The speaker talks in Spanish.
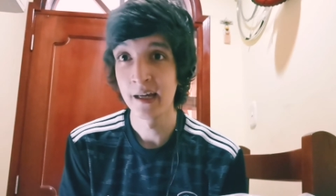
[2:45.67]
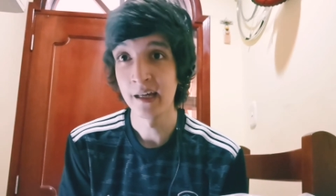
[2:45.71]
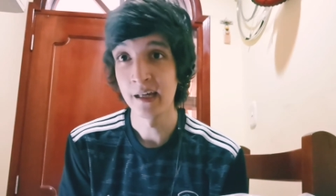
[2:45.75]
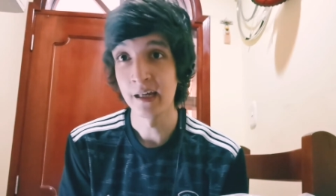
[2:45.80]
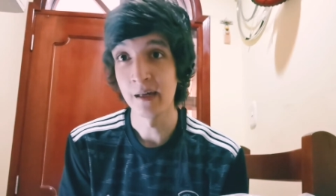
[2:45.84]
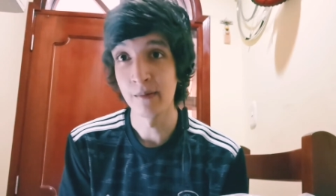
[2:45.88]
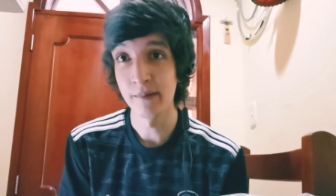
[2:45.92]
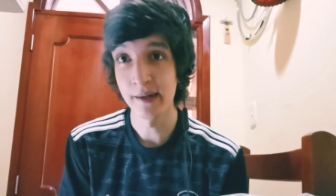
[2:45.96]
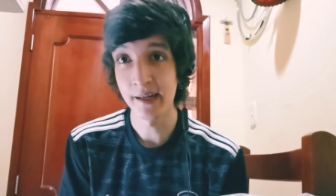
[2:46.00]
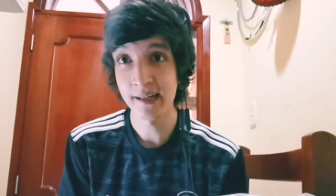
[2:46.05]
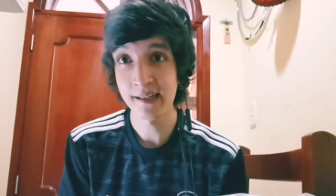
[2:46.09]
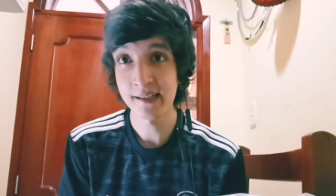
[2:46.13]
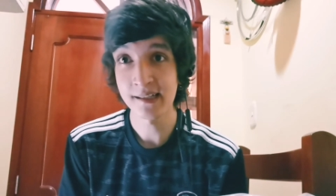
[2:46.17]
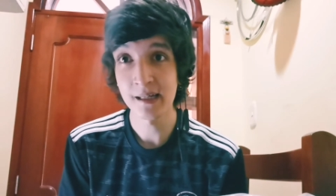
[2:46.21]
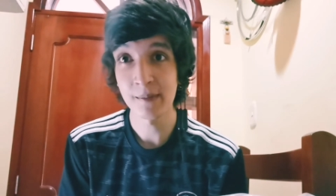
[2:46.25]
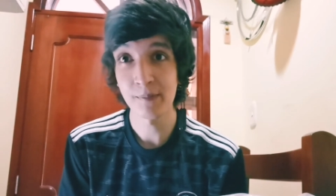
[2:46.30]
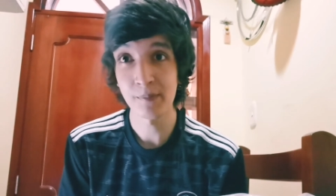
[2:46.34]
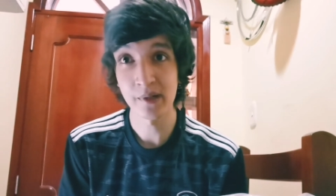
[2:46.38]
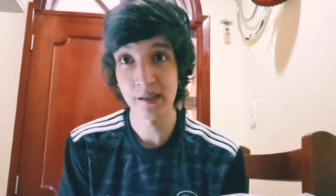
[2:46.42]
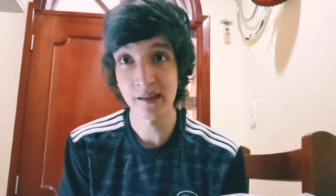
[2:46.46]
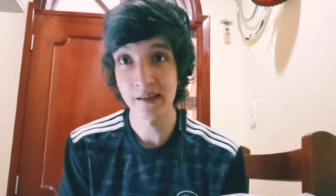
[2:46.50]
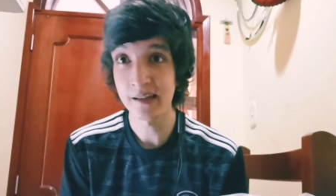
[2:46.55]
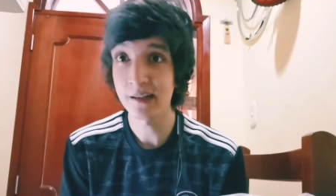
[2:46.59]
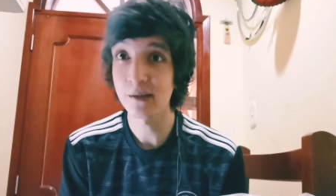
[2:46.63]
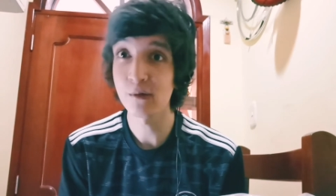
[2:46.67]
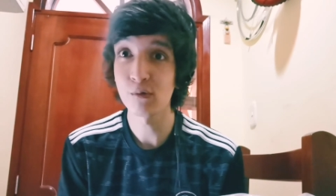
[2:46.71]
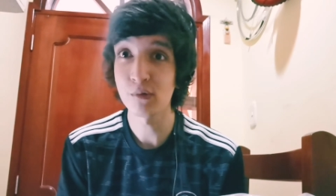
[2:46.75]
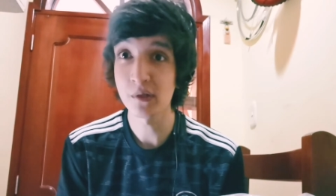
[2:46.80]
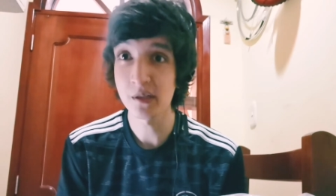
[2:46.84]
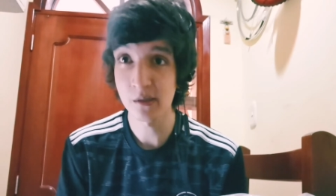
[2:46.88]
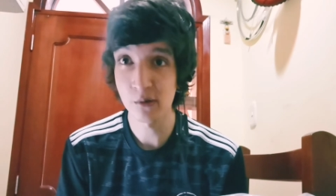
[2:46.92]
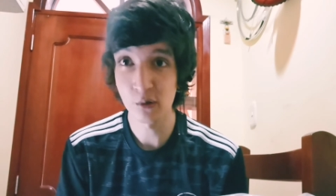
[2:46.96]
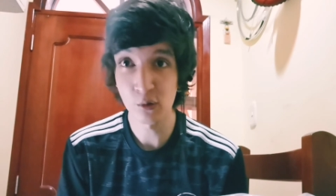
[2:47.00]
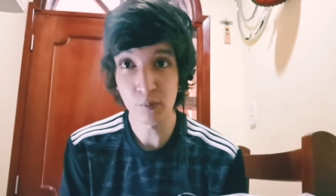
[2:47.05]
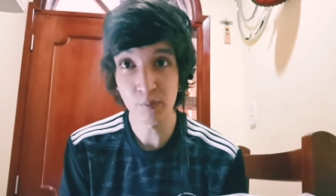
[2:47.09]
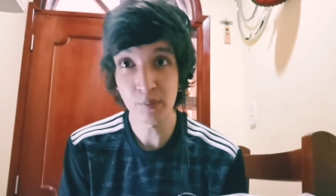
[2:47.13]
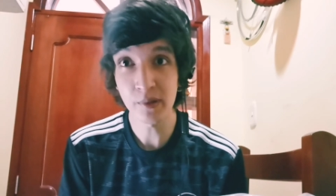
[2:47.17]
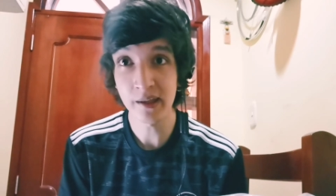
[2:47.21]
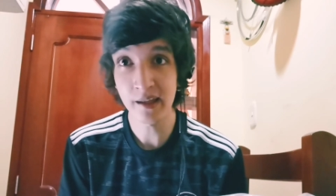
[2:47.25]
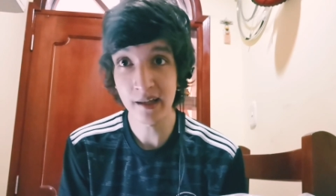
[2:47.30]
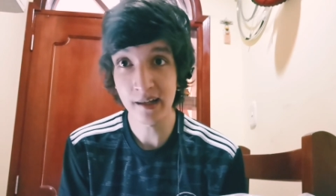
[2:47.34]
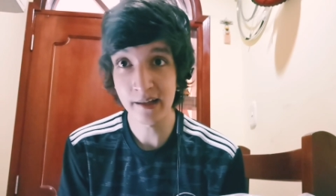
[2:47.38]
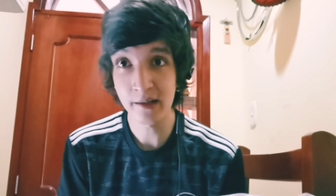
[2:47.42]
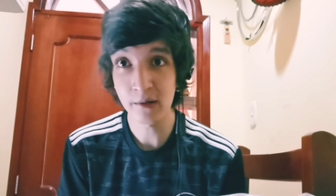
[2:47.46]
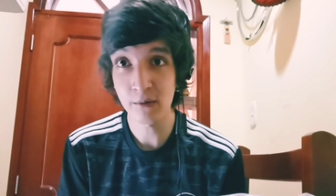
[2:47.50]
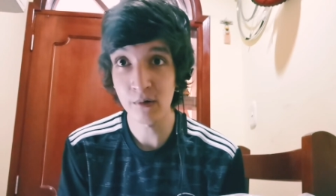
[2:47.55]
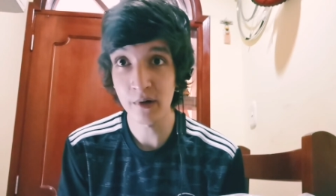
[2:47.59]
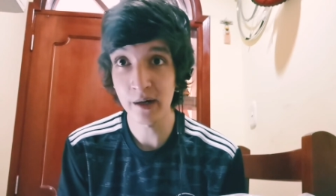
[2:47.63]
y vengas a prender tu estúpida
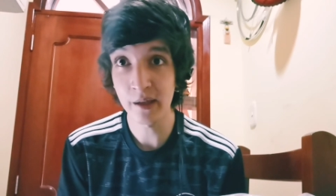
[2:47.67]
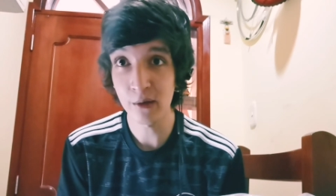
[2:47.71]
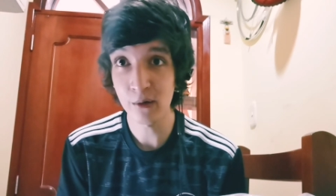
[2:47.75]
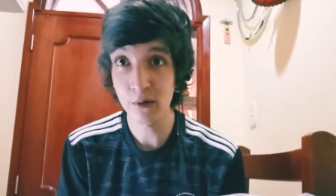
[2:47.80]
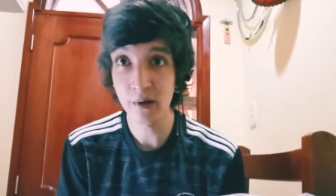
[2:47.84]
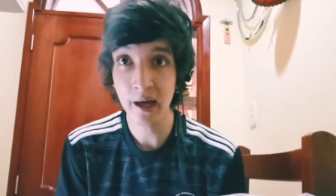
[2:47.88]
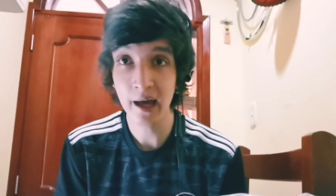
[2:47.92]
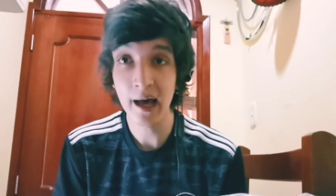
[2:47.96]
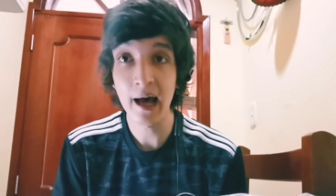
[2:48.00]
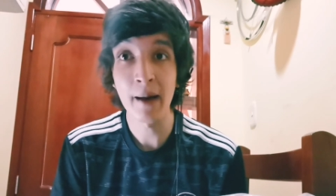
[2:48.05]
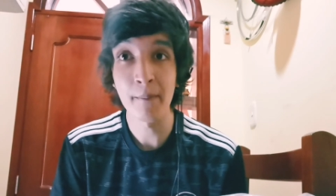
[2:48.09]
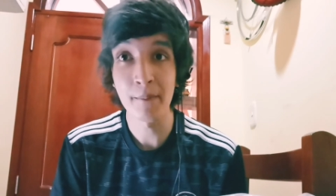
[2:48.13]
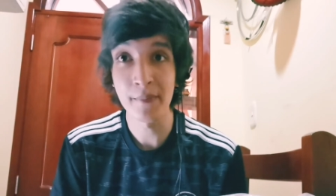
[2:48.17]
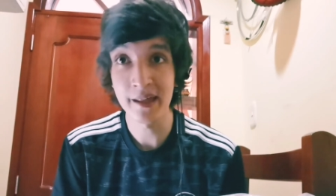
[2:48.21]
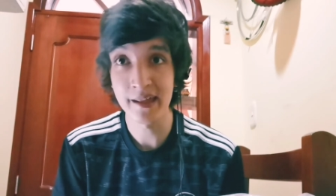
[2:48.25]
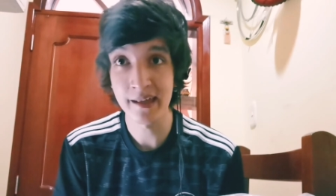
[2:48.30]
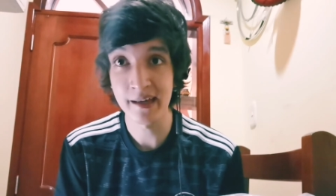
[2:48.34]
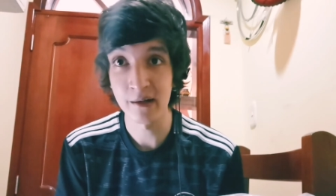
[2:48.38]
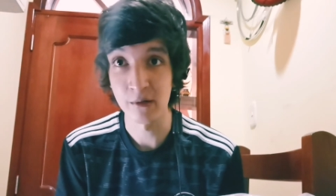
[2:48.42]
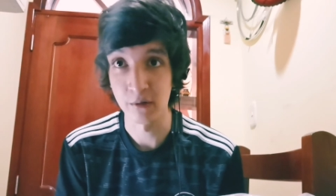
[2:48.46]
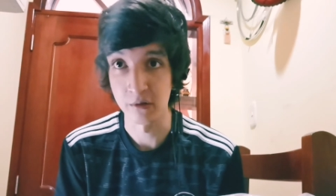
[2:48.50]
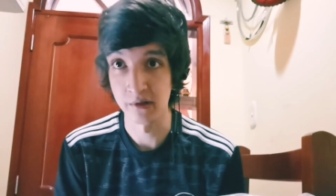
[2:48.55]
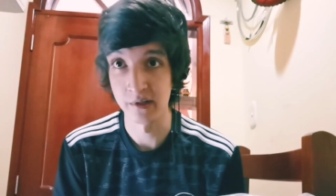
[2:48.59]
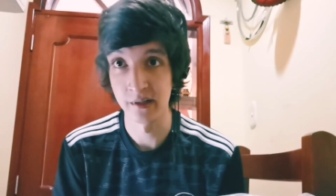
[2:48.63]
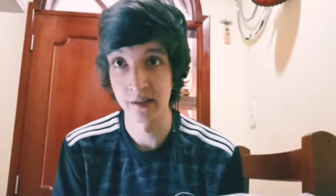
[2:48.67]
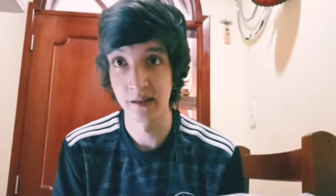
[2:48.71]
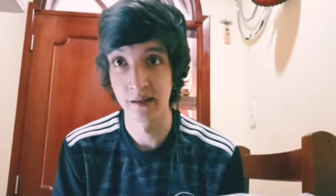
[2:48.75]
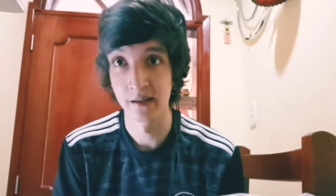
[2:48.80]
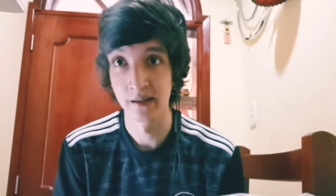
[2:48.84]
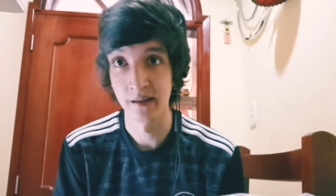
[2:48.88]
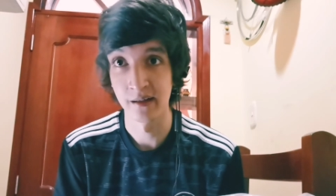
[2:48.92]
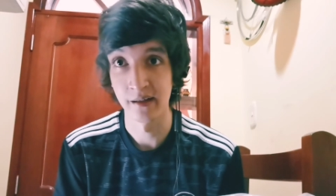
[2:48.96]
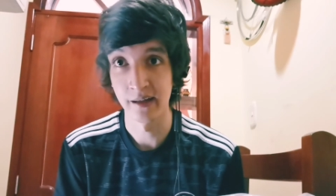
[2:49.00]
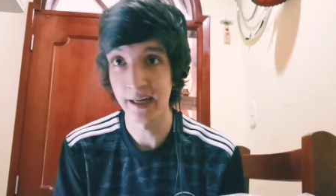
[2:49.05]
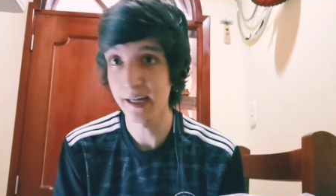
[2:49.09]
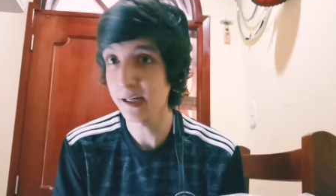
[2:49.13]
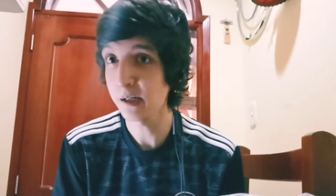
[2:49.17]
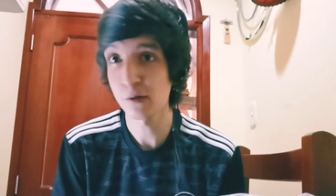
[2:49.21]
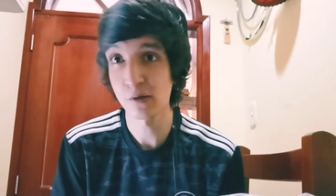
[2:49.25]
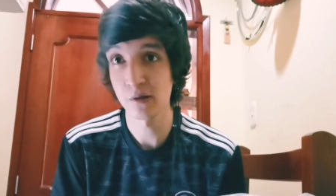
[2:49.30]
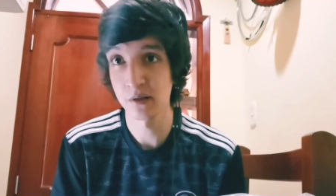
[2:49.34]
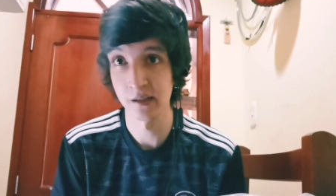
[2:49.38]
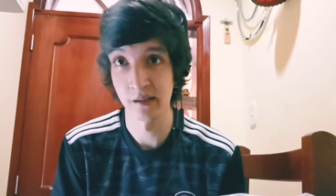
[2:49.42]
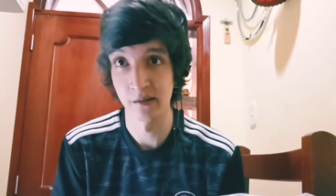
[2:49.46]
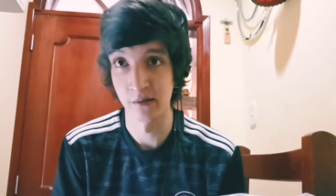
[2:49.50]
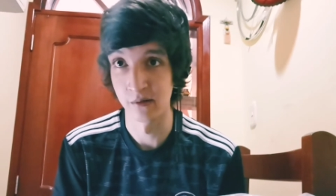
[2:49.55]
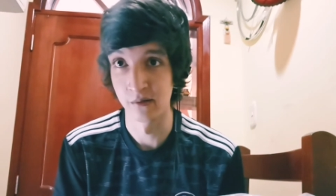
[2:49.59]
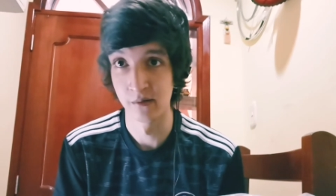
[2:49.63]
licuadora a medianoche. Eso
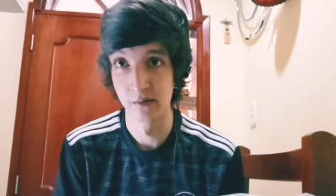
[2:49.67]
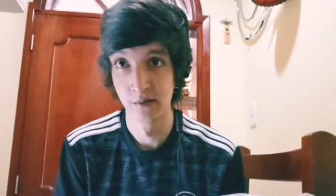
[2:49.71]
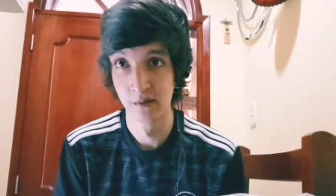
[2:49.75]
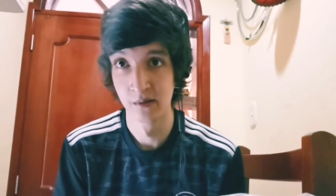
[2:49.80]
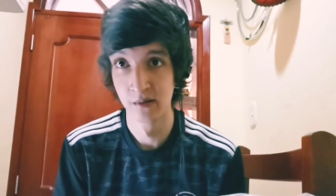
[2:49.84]
sí no.